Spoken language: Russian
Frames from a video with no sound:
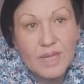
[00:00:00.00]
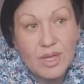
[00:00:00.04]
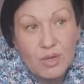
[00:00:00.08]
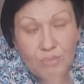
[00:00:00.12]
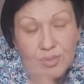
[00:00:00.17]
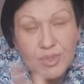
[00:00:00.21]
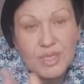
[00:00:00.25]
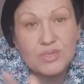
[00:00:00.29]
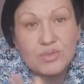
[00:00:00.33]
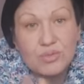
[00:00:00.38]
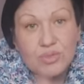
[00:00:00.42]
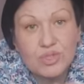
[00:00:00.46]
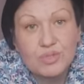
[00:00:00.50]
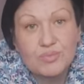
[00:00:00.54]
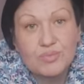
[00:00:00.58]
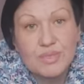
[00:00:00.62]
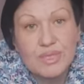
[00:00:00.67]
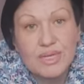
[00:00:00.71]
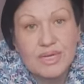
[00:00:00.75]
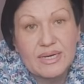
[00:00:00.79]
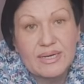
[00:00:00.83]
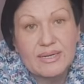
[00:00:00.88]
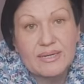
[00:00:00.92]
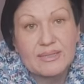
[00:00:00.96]
У меня тоже
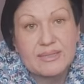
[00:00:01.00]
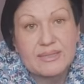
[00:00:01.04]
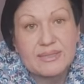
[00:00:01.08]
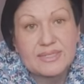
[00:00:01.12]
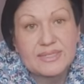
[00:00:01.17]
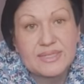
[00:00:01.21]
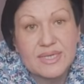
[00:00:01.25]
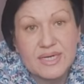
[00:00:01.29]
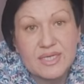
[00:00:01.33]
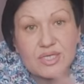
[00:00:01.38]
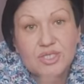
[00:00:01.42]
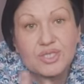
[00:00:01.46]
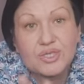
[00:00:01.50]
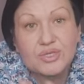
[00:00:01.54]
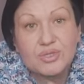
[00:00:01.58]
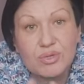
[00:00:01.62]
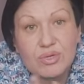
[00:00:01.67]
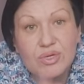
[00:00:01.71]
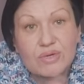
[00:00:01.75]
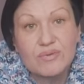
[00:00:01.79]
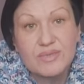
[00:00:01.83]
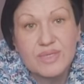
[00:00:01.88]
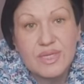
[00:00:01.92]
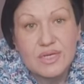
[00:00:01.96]
была страничка
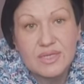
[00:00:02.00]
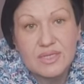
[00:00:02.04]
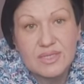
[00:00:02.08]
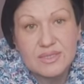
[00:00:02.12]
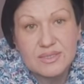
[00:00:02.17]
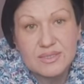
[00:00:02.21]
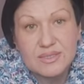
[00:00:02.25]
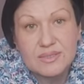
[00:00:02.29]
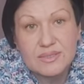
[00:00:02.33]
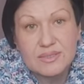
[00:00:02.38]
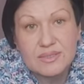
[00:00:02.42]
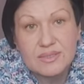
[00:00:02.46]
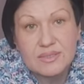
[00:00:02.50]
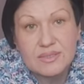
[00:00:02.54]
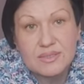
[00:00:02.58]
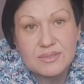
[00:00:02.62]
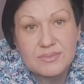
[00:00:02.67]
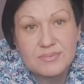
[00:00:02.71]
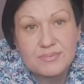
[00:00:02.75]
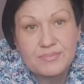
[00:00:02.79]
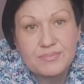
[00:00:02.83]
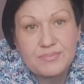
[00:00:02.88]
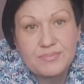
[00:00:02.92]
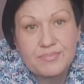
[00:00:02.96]
только в Одноклассниках.
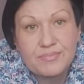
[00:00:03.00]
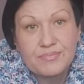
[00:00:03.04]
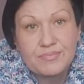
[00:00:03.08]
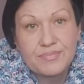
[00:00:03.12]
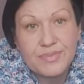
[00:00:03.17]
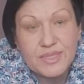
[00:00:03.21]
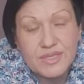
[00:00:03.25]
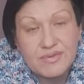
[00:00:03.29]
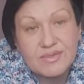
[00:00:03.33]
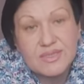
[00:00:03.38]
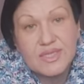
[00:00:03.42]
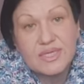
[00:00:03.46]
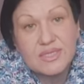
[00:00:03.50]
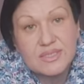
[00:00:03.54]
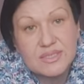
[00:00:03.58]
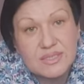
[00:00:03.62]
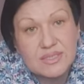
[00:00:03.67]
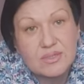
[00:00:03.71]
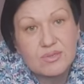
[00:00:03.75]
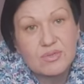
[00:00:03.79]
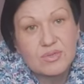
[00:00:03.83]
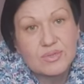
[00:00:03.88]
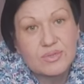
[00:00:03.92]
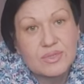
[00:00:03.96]

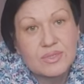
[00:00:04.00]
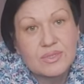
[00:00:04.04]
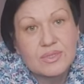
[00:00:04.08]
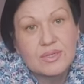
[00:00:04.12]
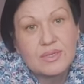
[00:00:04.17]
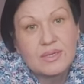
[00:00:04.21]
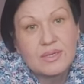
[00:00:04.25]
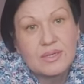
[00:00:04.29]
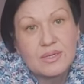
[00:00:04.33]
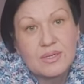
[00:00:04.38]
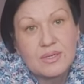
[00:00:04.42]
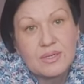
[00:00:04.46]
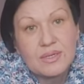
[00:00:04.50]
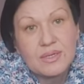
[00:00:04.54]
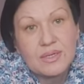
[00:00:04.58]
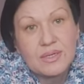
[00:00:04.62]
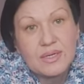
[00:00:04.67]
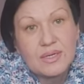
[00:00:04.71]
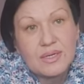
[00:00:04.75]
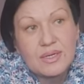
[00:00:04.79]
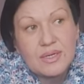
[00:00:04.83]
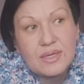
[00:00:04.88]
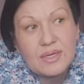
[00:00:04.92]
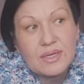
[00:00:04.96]
19-й год.
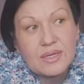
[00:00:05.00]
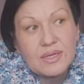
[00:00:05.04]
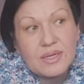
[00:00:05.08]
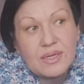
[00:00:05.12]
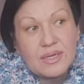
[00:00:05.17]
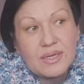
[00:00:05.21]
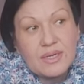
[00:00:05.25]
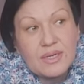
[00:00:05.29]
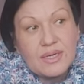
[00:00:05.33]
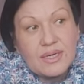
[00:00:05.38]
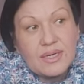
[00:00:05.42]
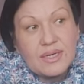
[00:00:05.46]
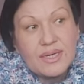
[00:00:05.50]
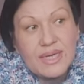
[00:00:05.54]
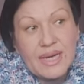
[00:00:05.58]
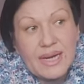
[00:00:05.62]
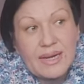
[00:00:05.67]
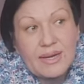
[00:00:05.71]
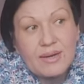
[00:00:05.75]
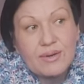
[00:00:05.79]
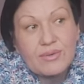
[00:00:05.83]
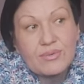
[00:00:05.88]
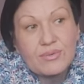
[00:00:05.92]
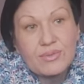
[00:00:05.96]

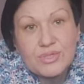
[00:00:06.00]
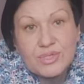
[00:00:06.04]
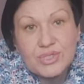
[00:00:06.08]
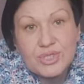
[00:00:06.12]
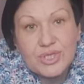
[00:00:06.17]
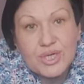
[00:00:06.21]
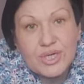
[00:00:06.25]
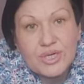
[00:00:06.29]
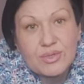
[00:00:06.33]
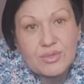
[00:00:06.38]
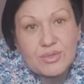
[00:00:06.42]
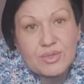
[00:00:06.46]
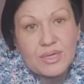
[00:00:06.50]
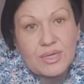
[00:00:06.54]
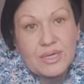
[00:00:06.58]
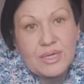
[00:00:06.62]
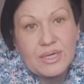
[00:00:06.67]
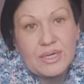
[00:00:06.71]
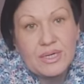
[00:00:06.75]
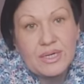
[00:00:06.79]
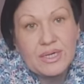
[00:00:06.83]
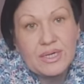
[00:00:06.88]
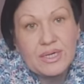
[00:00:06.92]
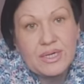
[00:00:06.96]
Я уезжаю
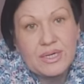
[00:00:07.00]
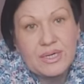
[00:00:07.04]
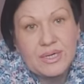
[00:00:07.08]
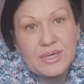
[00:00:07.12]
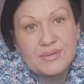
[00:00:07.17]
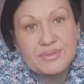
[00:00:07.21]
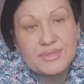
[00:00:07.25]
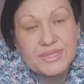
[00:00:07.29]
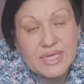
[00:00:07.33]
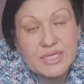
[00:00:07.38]
в